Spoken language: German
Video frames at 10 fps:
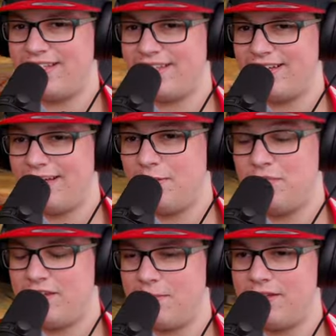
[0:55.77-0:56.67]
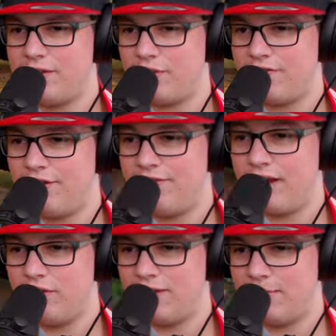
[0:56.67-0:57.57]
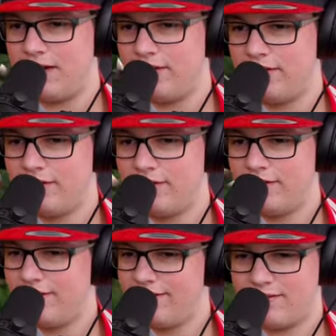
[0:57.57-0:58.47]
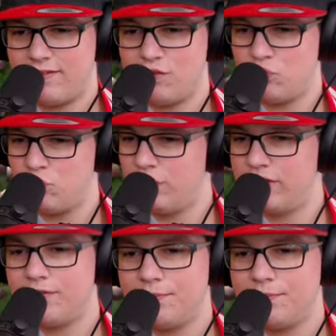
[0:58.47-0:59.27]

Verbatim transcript: ich dran denke, die Musik im Hintergrund auf jeden Fall lauter machen. Das ist so cool.